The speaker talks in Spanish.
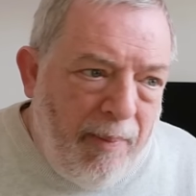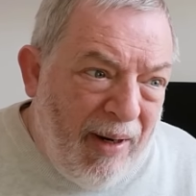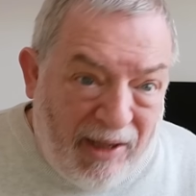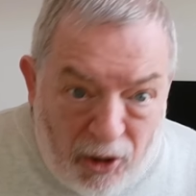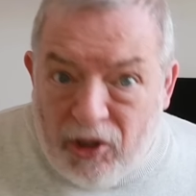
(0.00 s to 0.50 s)

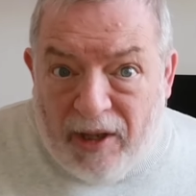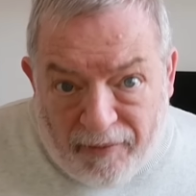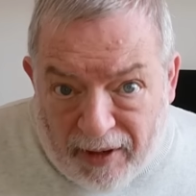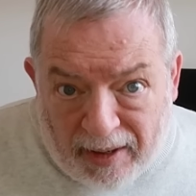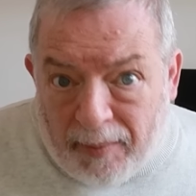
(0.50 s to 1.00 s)
partidos de
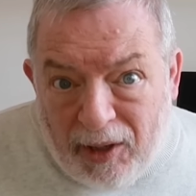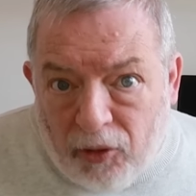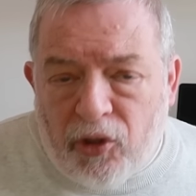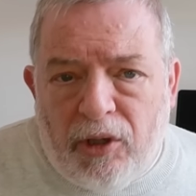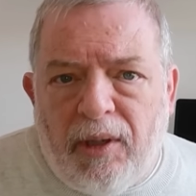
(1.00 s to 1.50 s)

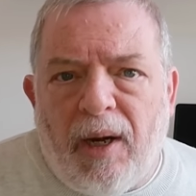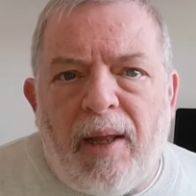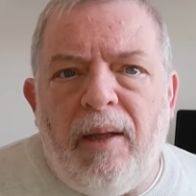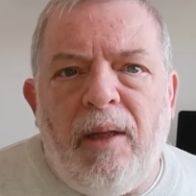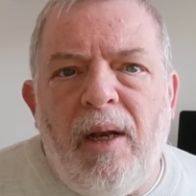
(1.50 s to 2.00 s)
enfrentamientos entre
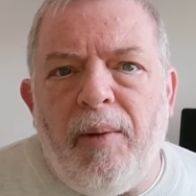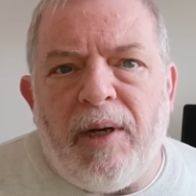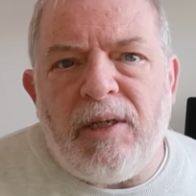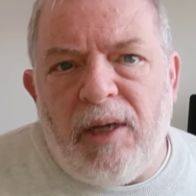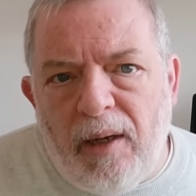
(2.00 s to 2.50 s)
Argentina y
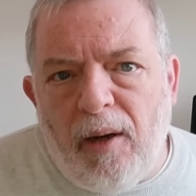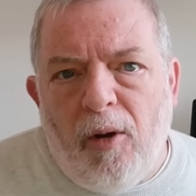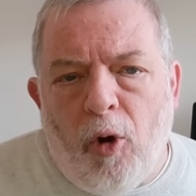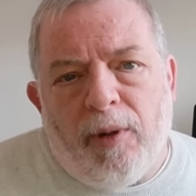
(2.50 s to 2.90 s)
Brasil,